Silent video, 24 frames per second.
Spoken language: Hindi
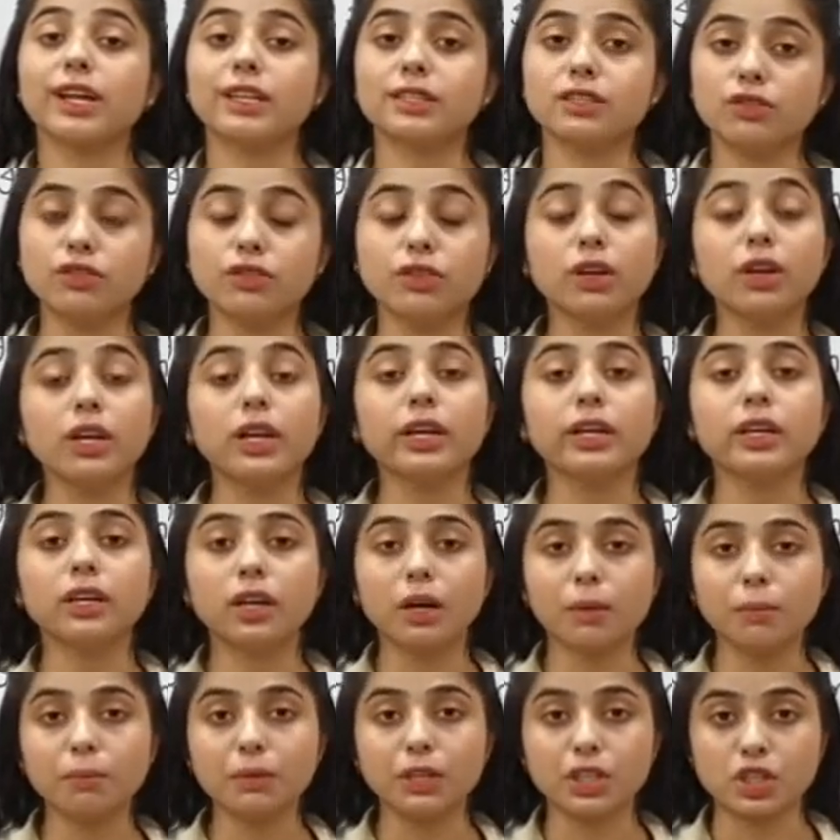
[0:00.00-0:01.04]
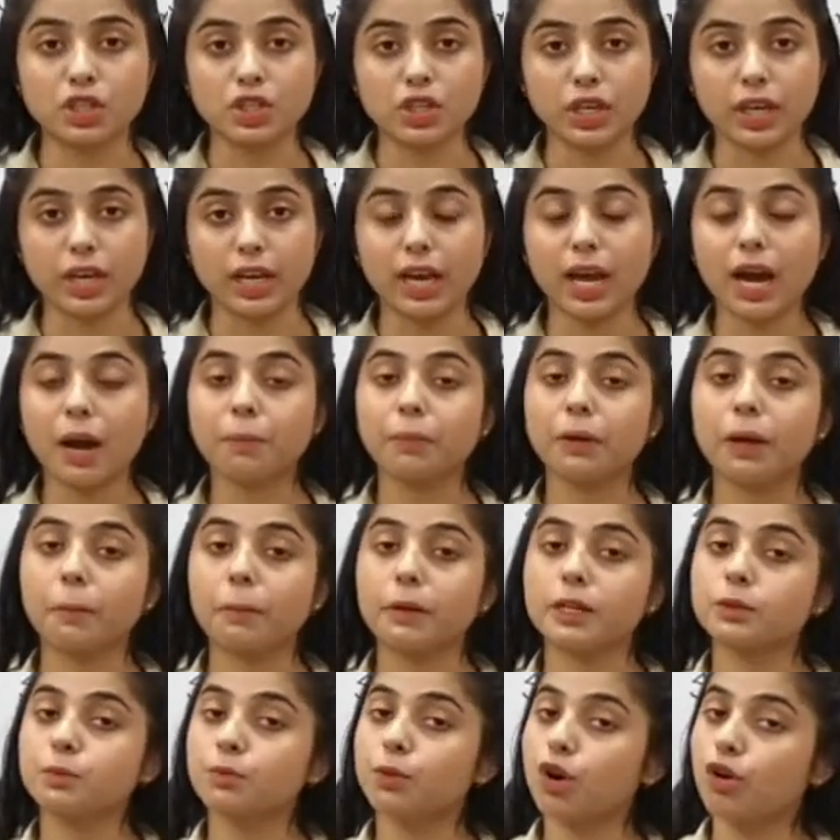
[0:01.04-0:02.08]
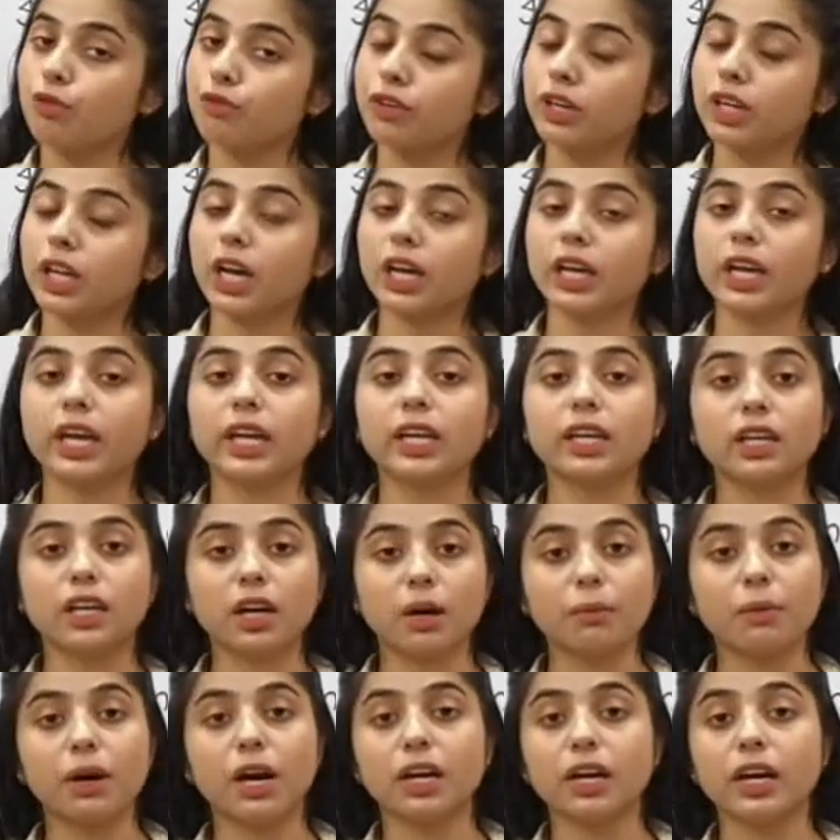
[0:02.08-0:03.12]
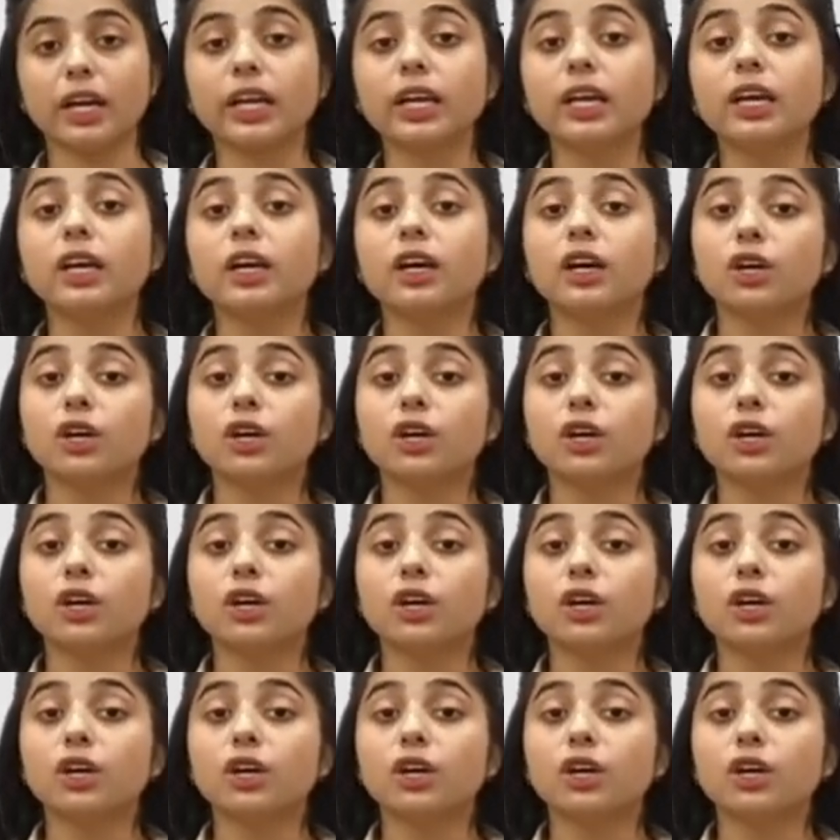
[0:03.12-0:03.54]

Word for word: रेसिडल इनकम बची है आपके पास प्रॉफिट आ गया इनकम आ गई